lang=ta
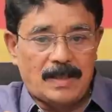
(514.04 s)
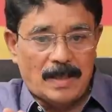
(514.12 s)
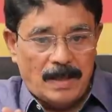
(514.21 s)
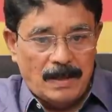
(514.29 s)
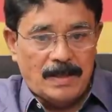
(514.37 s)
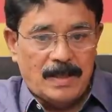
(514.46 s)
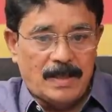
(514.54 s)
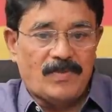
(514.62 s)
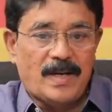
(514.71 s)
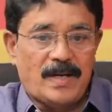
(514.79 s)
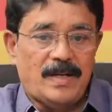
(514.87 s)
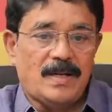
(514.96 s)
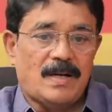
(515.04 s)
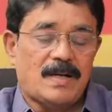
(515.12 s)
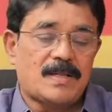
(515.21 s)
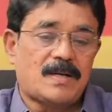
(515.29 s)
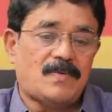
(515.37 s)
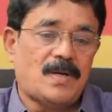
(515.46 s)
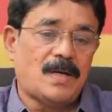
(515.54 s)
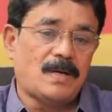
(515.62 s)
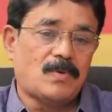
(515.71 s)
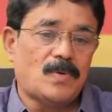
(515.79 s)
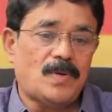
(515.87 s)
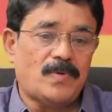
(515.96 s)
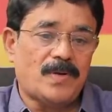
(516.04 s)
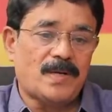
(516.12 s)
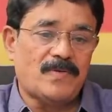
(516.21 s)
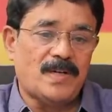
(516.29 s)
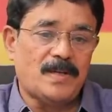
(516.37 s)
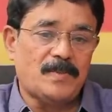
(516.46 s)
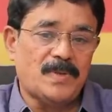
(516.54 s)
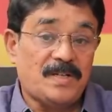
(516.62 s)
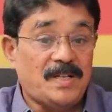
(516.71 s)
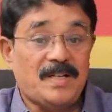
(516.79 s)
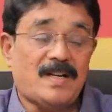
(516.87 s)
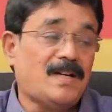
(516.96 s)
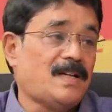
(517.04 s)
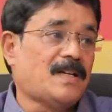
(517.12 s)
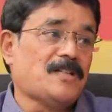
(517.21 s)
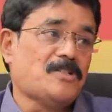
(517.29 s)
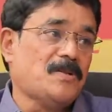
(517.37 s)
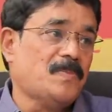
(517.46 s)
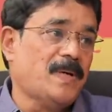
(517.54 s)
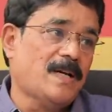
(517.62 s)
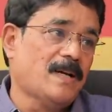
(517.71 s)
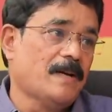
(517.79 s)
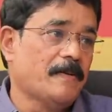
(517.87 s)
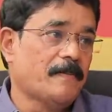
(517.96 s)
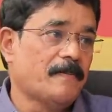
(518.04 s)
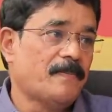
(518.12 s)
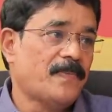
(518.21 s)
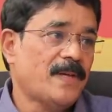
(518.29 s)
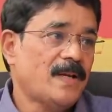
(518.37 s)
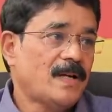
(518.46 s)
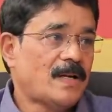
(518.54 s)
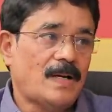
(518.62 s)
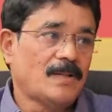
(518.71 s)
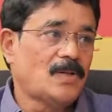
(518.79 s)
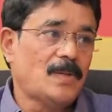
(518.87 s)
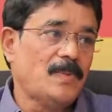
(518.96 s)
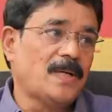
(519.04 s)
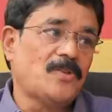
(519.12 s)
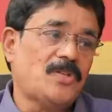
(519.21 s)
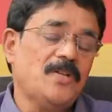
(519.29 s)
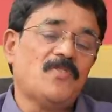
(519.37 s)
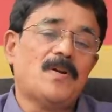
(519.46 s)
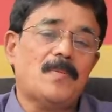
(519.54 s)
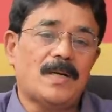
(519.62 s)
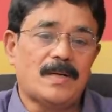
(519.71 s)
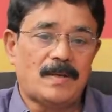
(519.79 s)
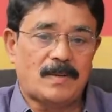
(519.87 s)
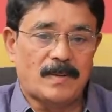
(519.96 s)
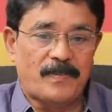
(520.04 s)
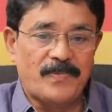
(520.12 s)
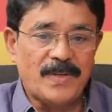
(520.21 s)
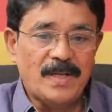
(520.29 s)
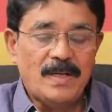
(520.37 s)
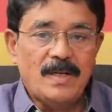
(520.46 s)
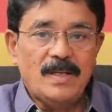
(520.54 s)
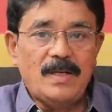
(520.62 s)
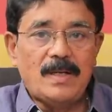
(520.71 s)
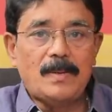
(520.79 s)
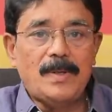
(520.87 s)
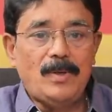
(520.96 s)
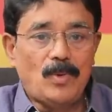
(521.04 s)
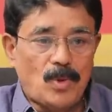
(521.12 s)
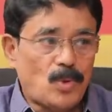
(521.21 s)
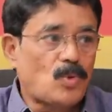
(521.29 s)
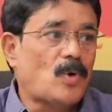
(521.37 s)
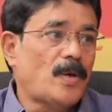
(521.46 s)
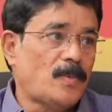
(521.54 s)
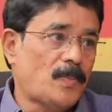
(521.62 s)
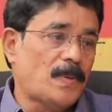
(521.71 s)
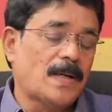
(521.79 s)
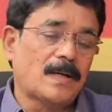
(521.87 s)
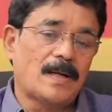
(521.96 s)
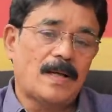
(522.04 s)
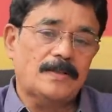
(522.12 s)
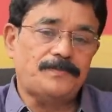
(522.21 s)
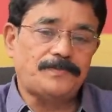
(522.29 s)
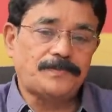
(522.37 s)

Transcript: தனக்கு வேண்டிய ஆதரவாளரை கொண்டு வர வேண்டும் என்று இரண்டு கட்சியுமே களத்தில் மிக தீவிரமாக இருக்கும் இதில் நம்ம இன்னொரு கோணமும் பார்க்கலாம்